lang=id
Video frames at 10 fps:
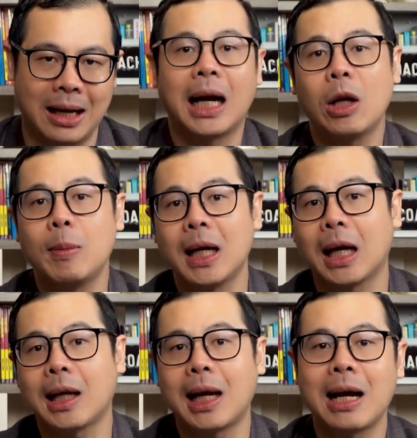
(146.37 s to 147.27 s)
Kalau
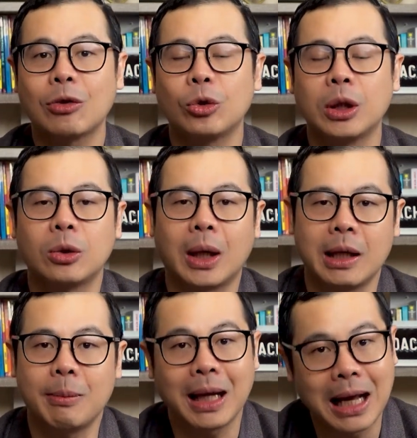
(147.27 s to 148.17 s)
pendekatan langsung itu
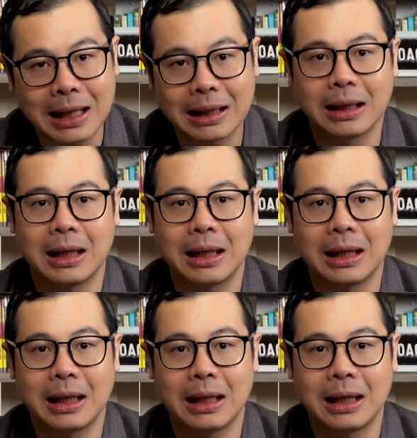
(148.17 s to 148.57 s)
kayaknya berat,